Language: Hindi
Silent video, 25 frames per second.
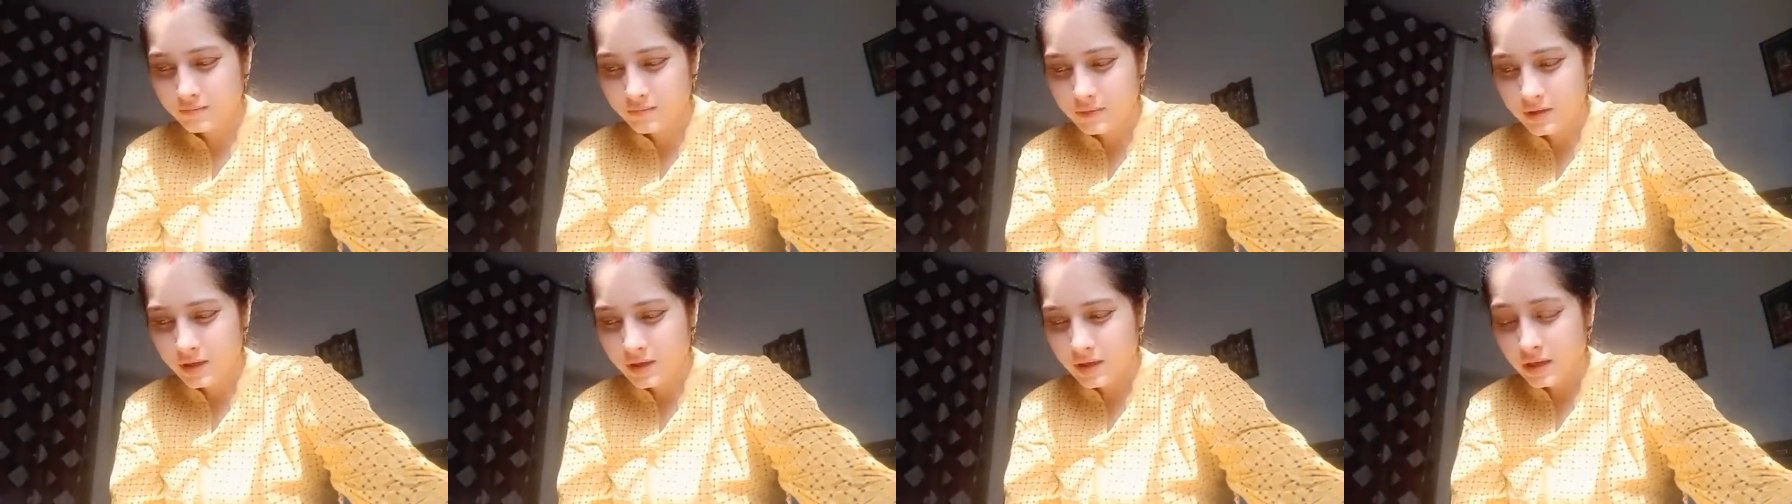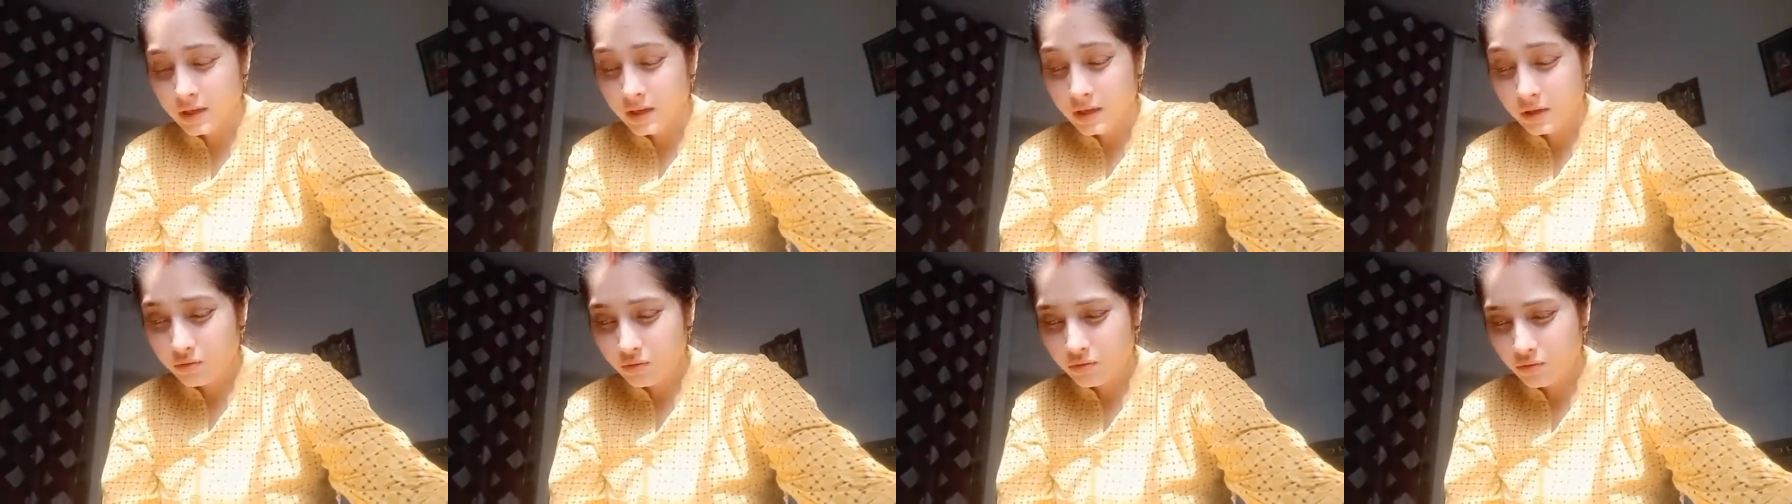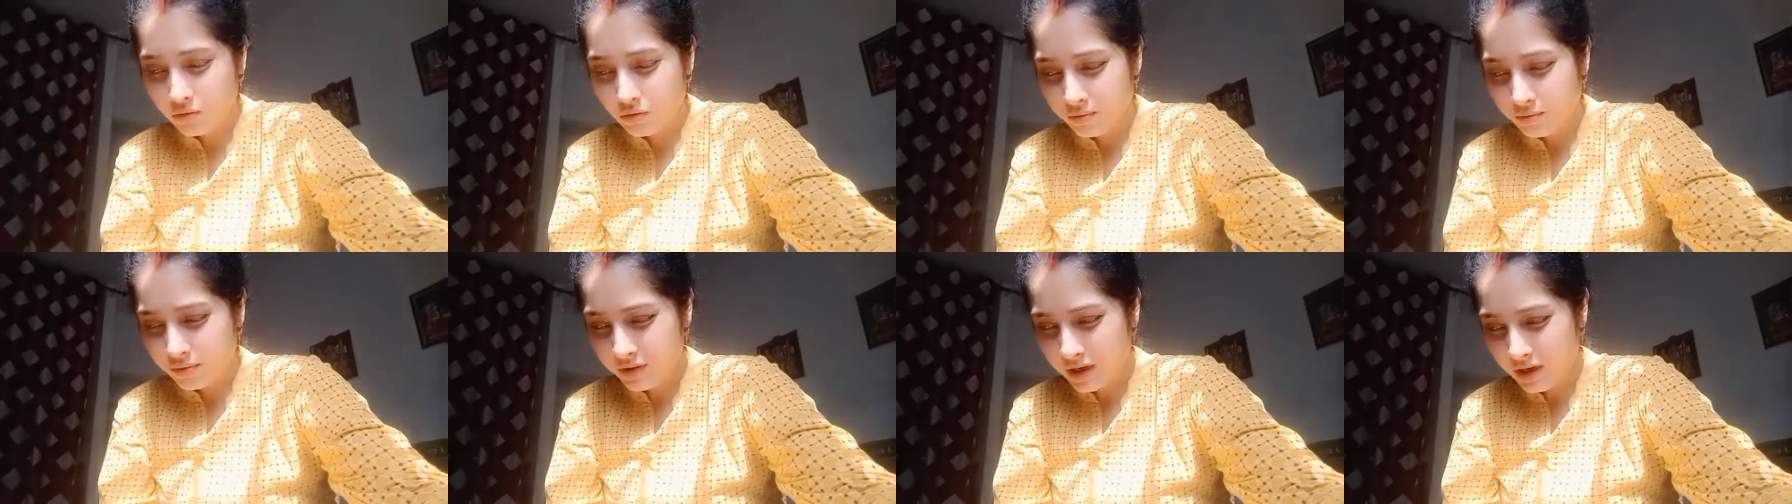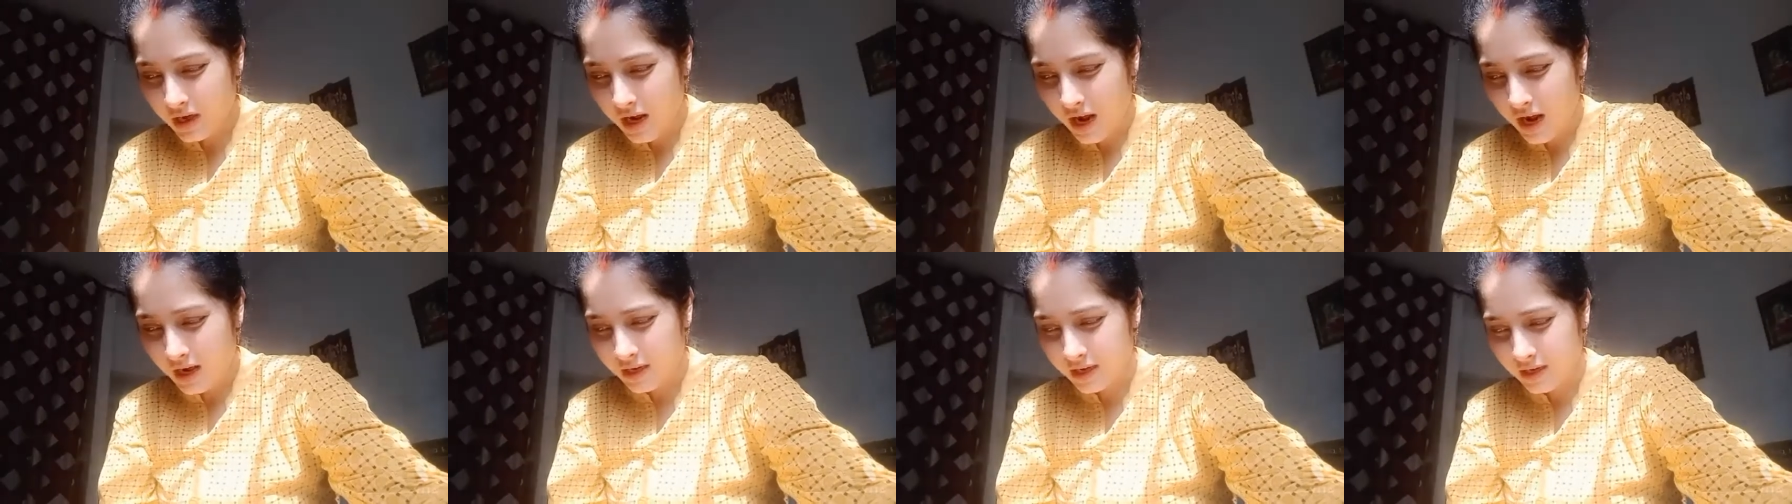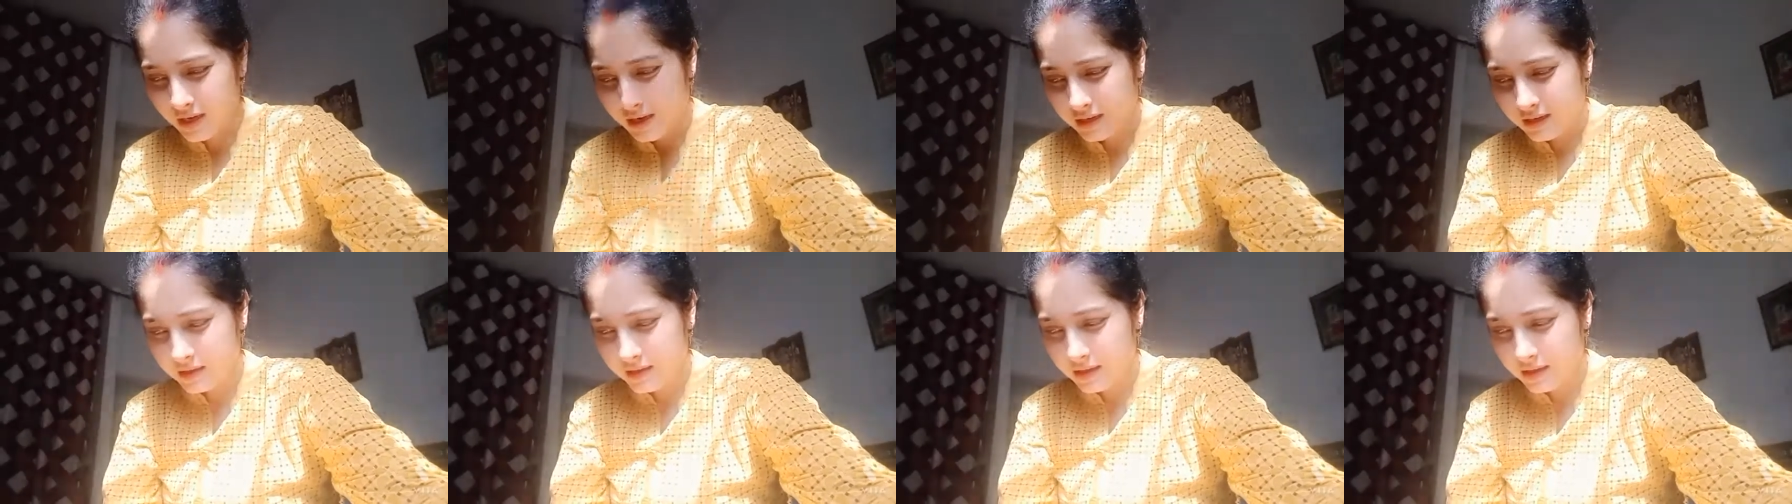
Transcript: धूप फिर आने लगती है